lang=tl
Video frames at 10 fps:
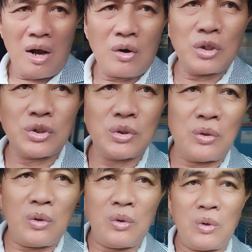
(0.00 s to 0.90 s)

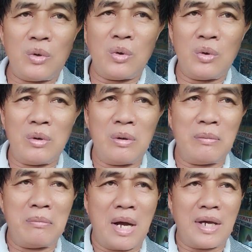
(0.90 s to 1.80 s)
gustong
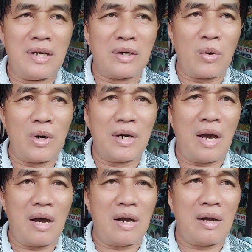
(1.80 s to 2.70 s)
mag-enroll
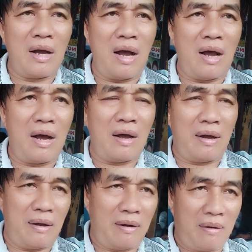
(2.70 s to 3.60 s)
ng
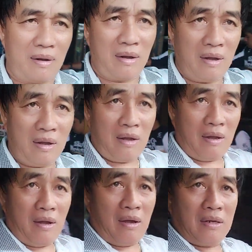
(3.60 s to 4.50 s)
uh,
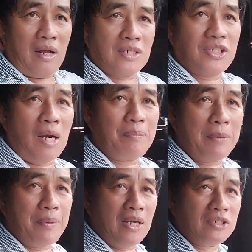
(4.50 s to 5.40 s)
ng
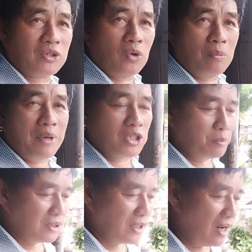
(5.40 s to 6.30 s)
self-defense o
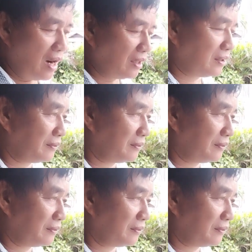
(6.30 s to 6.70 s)
mixed martial art.